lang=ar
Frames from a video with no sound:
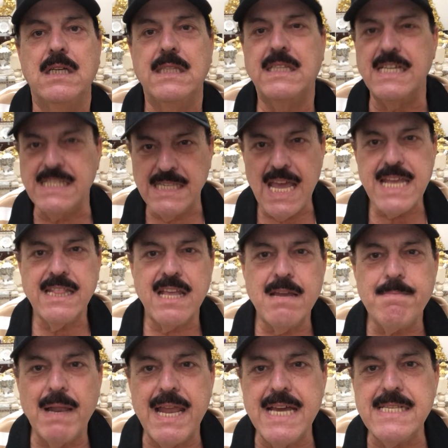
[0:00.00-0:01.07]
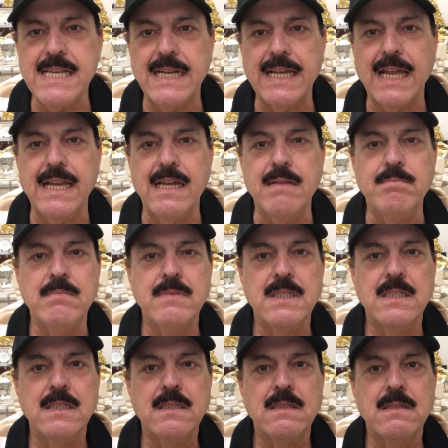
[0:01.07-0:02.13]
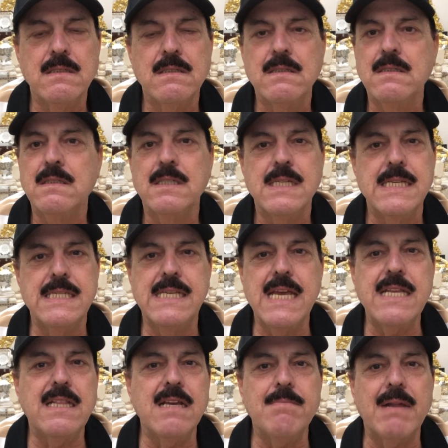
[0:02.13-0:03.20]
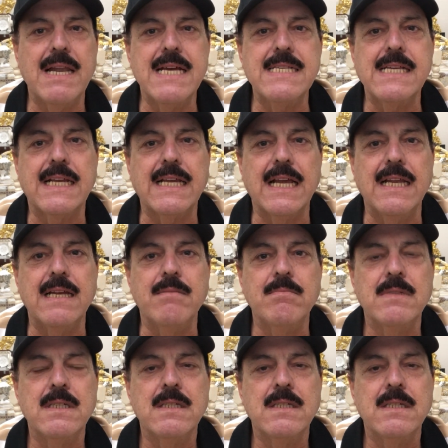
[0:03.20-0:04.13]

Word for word: انت ازاي تقبل هذا الكلام ازاي تقبل هذا الكلام